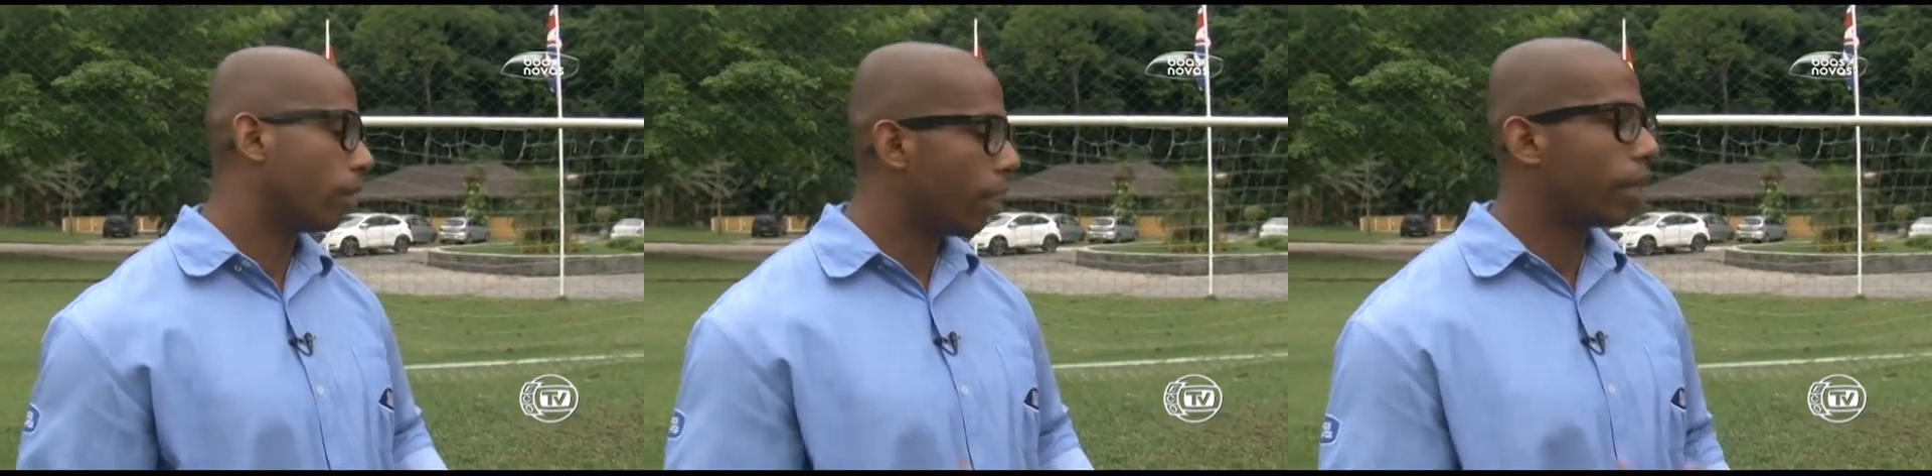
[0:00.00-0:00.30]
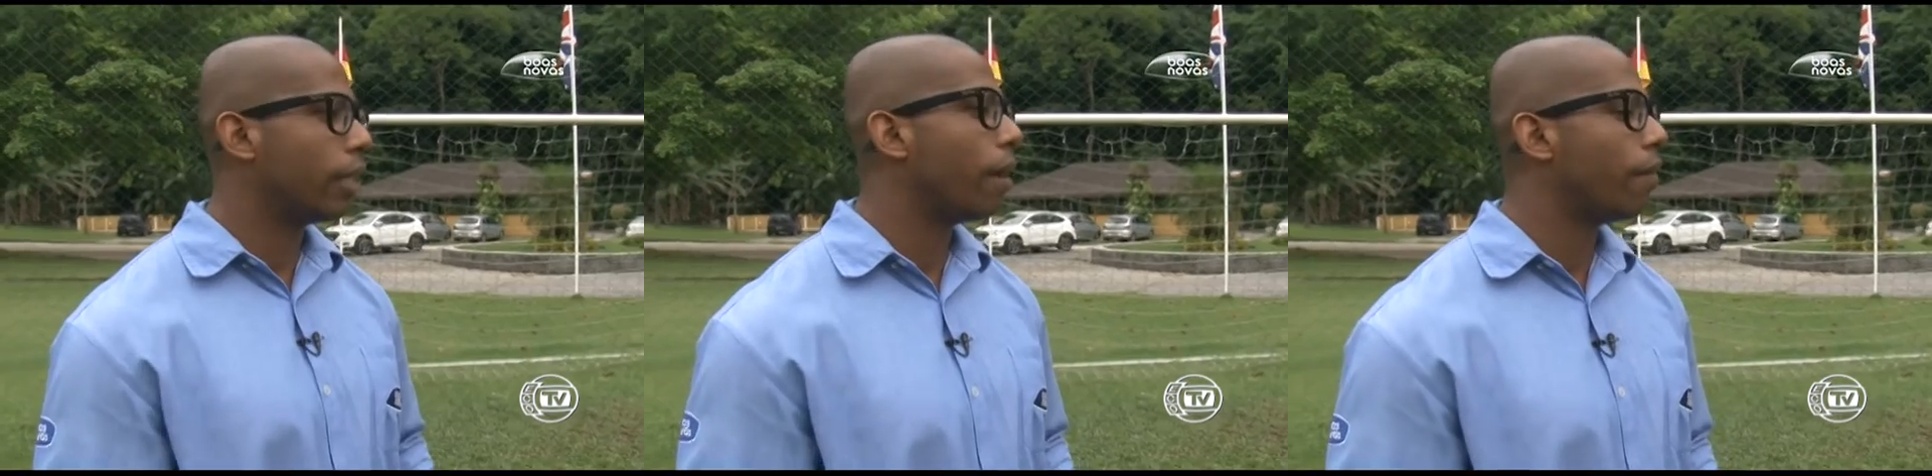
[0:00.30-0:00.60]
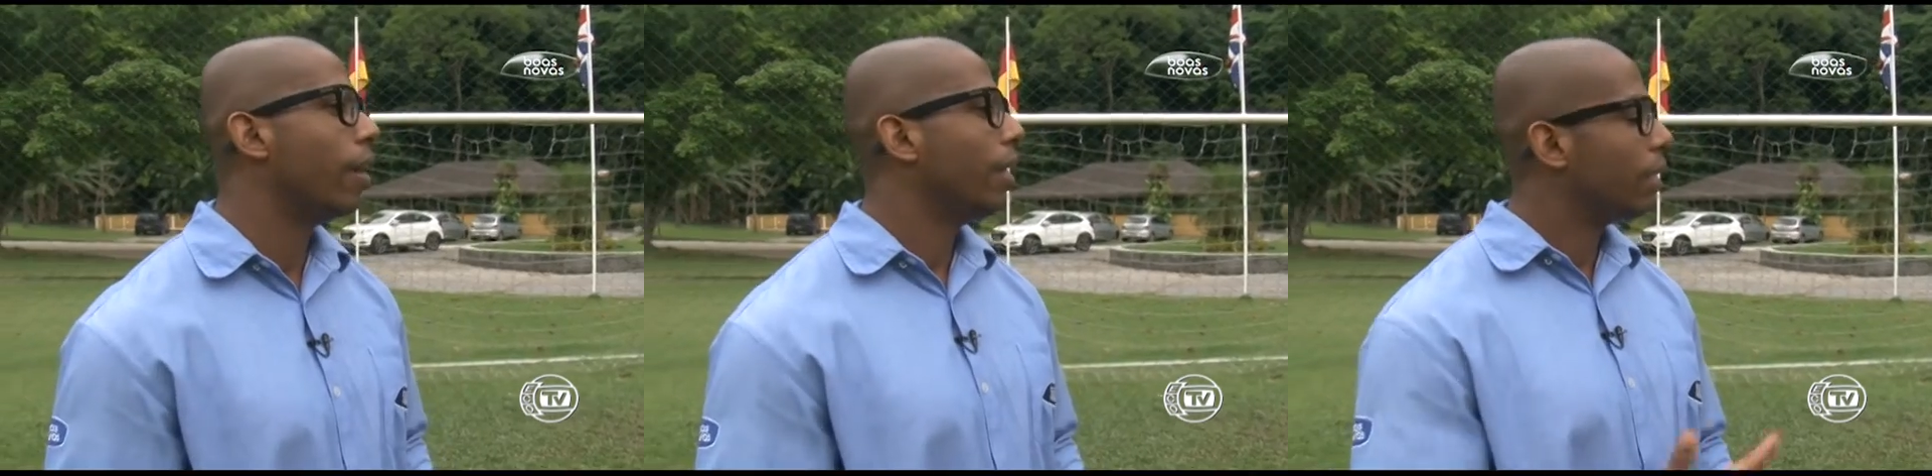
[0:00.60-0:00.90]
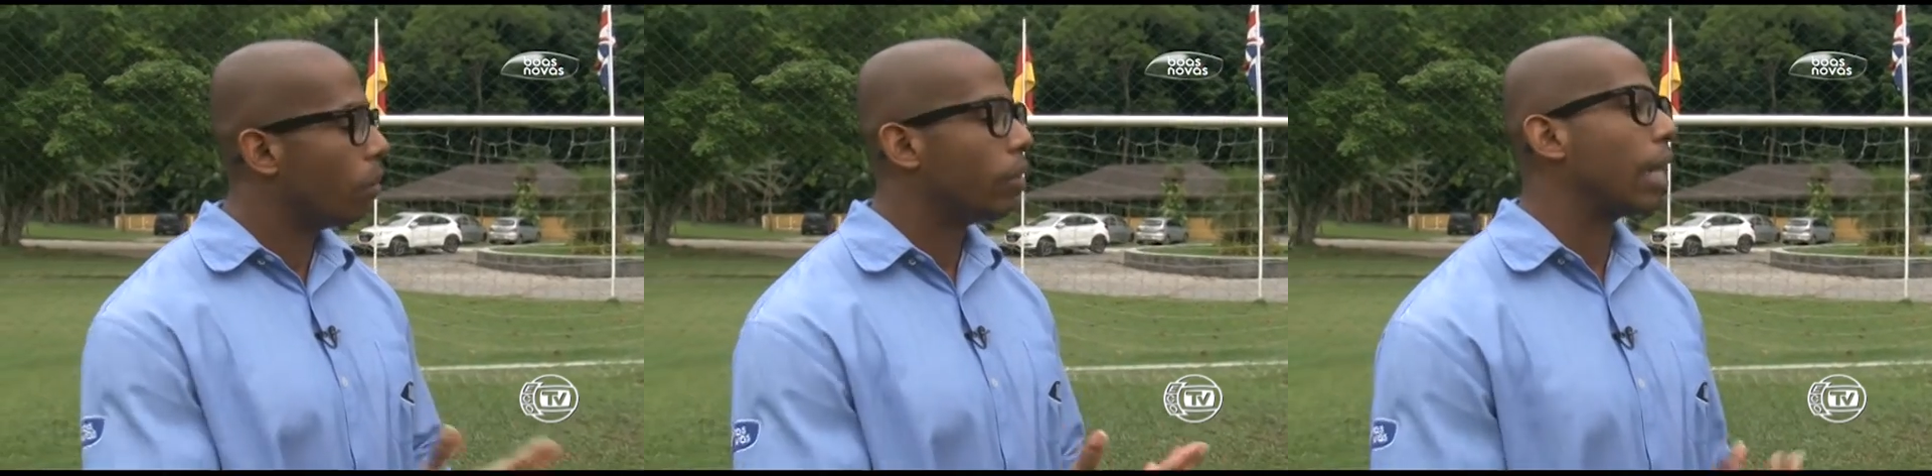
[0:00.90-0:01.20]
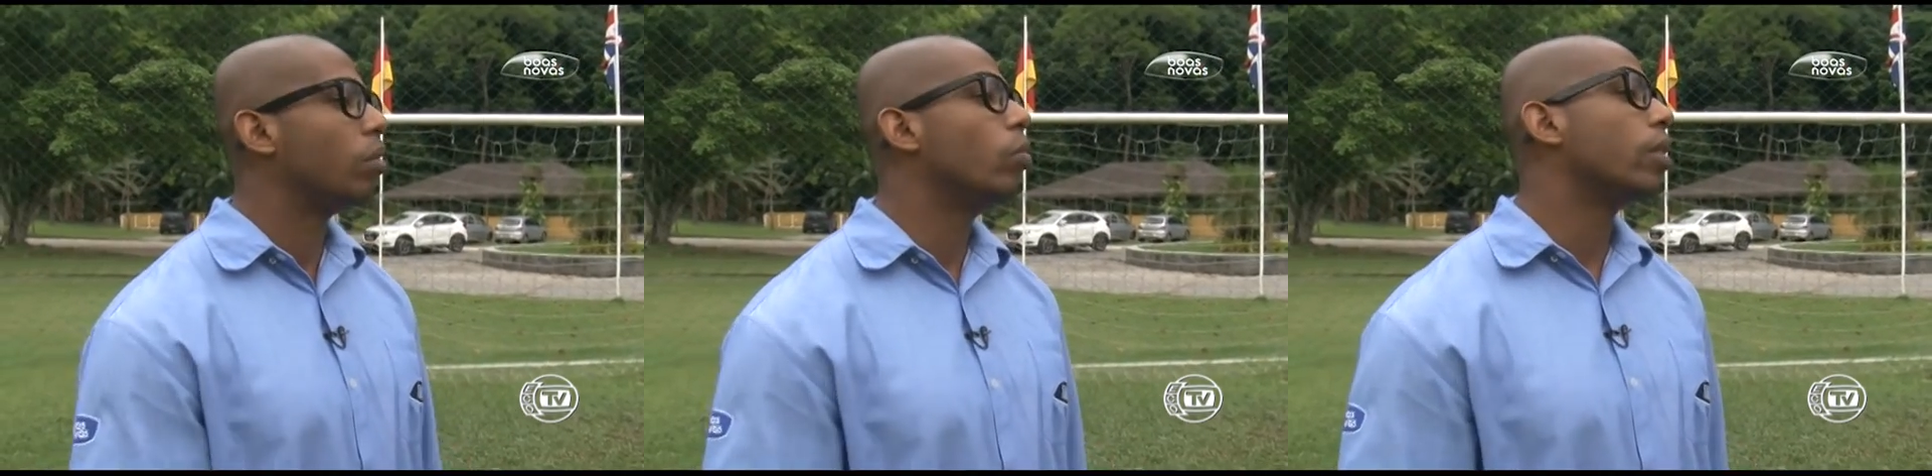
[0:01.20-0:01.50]
Eu creio que deve ter
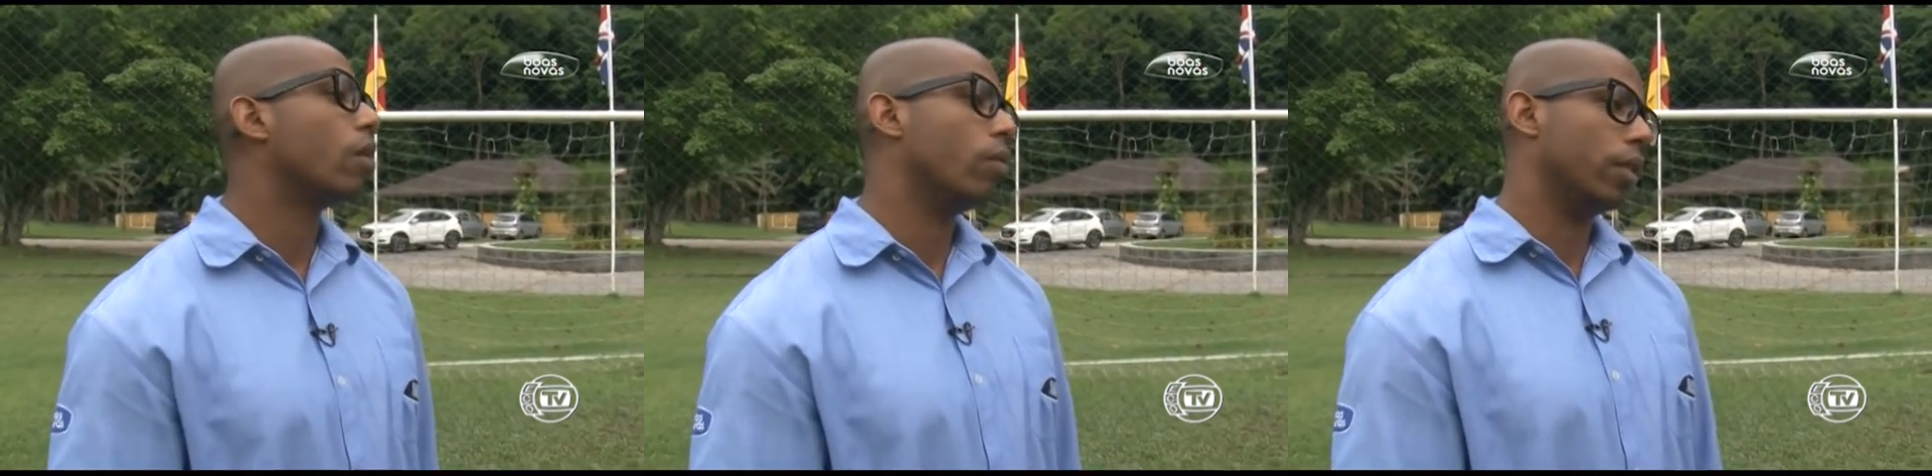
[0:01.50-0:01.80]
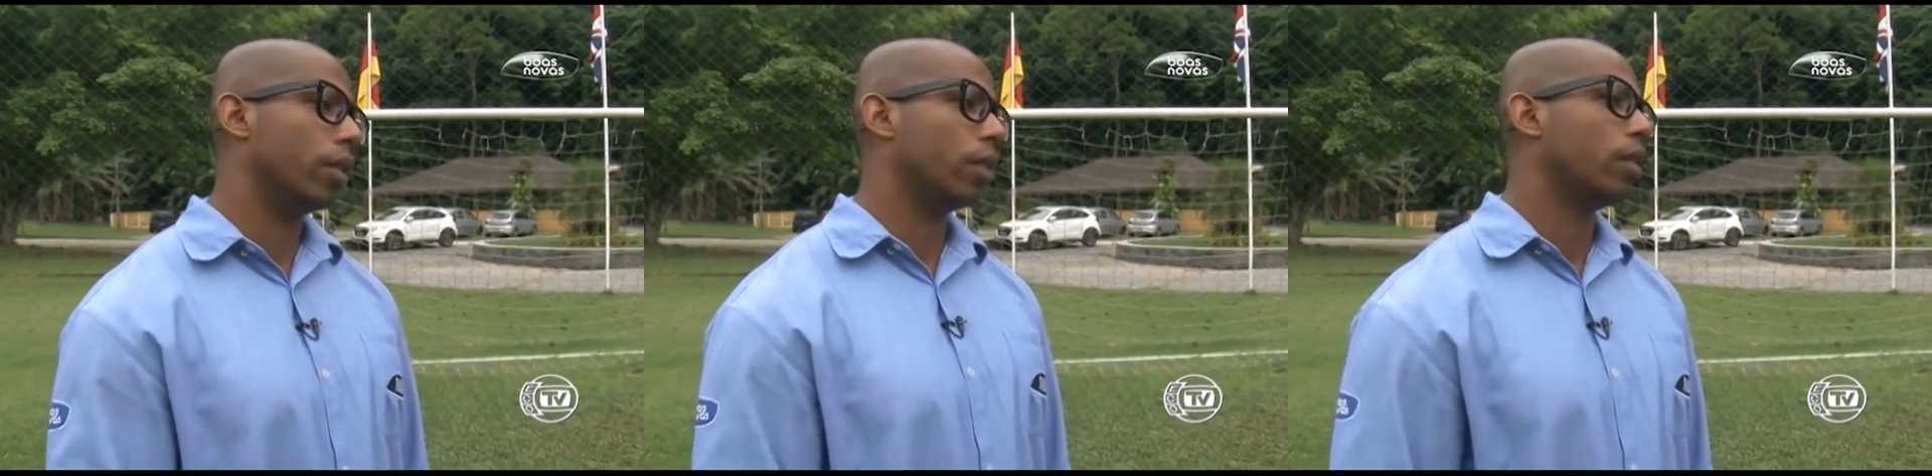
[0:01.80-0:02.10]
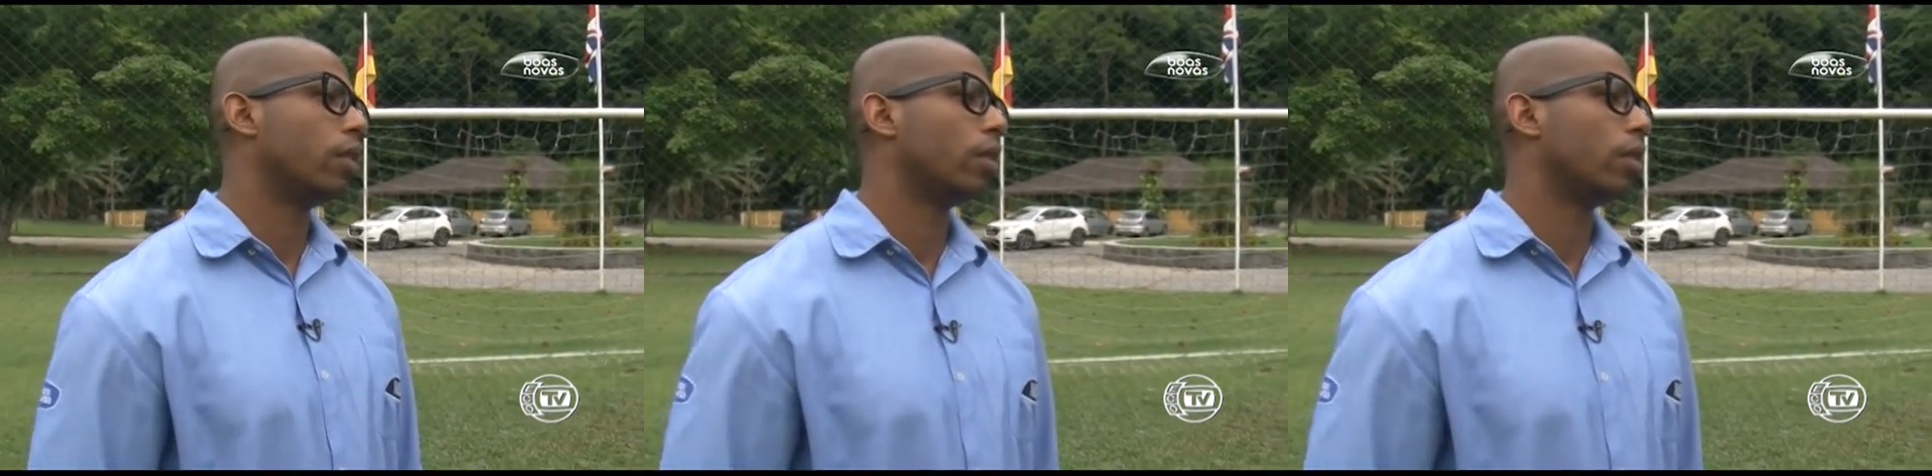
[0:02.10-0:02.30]
mudado muita coisa, né?